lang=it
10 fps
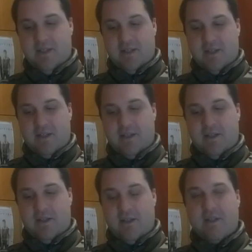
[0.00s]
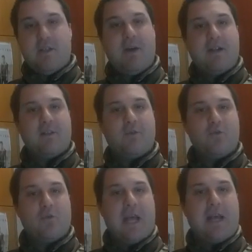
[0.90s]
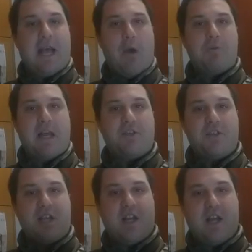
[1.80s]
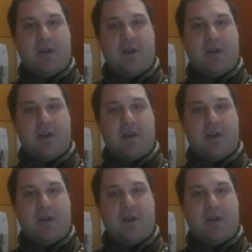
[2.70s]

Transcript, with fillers: eh, si manda giù che, che, è un piacere,